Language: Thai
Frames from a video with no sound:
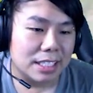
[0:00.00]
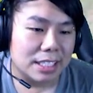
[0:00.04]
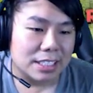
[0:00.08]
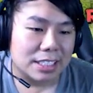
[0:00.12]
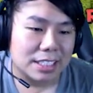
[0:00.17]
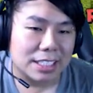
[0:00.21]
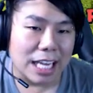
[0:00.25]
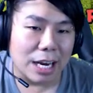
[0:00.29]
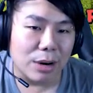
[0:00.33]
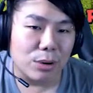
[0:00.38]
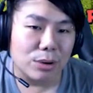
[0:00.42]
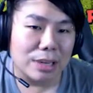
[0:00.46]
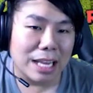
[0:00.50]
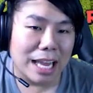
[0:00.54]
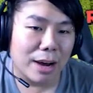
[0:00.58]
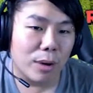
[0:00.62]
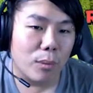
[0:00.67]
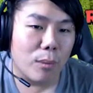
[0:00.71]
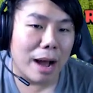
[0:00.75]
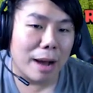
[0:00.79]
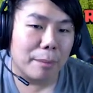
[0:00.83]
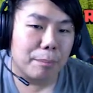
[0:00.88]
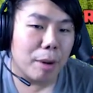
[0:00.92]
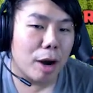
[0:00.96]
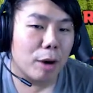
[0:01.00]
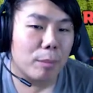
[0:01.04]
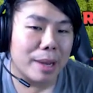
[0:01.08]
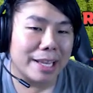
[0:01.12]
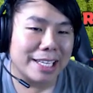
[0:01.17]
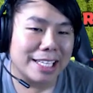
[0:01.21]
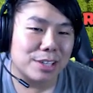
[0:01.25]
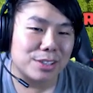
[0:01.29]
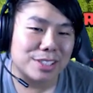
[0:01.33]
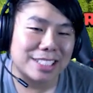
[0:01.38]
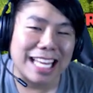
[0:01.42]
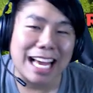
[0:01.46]
เสาลาวาเป้าหมาย
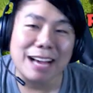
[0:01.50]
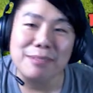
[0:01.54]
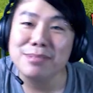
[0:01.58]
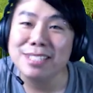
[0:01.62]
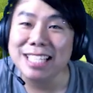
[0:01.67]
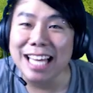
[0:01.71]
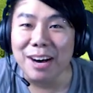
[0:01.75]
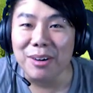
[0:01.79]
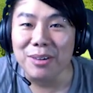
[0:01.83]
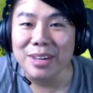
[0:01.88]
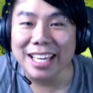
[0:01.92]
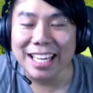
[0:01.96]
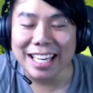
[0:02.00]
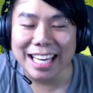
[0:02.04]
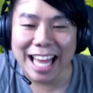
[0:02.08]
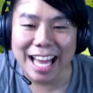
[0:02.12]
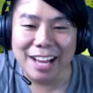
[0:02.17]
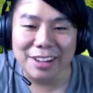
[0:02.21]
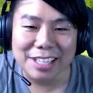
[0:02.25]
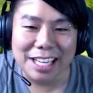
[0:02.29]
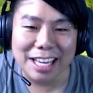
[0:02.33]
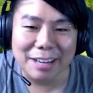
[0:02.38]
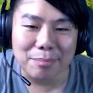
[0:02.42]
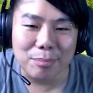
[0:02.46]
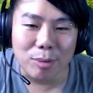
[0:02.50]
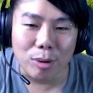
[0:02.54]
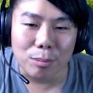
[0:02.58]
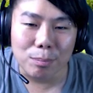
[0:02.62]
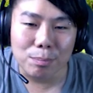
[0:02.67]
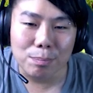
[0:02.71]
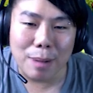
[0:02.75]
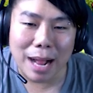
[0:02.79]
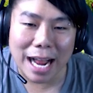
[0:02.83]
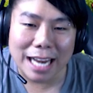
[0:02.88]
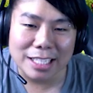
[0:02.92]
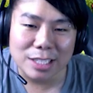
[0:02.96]
เดี่ยว 3 เสาอีกแล้วนะครับ ผม
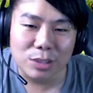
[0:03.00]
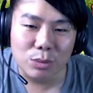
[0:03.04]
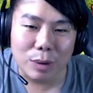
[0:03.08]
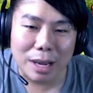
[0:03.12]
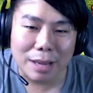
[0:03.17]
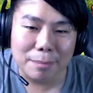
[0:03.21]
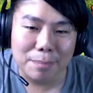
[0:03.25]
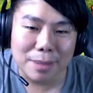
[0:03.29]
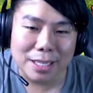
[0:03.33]
ปาดินไหว